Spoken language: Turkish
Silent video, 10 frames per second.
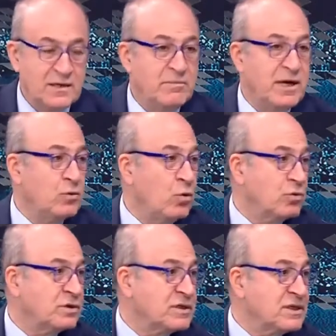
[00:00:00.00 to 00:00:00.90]
ben
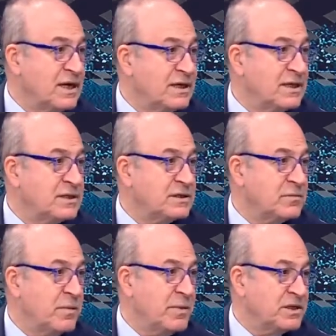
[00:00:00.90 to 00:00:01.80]
orta sahayı
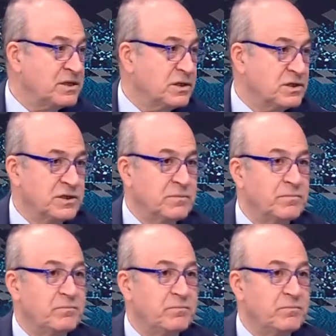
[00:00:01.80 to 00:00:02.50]
değiştirmemeye çalışırım.